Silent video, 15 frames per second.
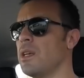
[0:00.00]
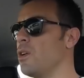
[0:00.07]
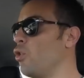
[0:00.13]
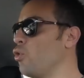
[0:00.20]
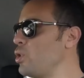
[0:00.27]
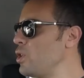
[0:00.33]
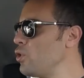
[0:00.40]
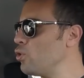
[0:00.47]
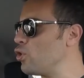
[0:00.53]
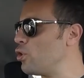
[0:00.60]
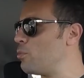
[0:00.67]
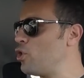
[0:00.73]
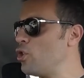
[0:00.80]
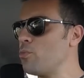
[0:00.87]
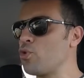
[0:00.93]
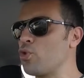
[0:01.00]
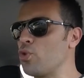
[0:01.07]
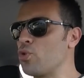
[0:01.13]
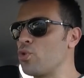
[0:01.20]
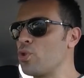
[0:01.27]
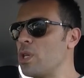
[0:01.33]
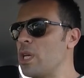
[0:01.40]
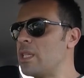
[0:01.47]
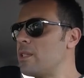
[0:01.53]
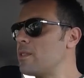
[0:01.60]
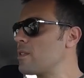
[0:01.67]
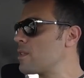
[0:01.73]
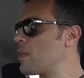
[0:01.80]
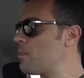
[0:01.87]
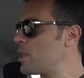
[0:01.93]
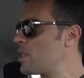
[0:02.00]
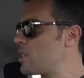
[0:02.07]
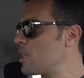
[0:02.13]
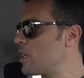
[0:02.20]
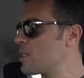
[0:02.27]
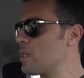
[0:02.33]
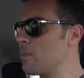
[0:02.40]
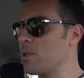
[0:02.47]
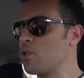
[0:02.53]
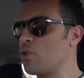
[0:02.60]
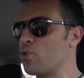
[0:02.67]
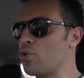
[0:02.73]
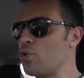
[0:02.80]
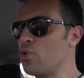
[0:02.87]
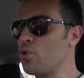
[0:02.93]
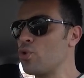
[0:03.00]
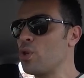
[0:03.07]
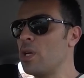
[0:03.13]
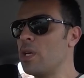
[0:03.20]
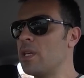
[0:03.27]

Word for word: O niye oluyor biliyor musunuz? Siz hızlanmak için gaza basıyorsunuz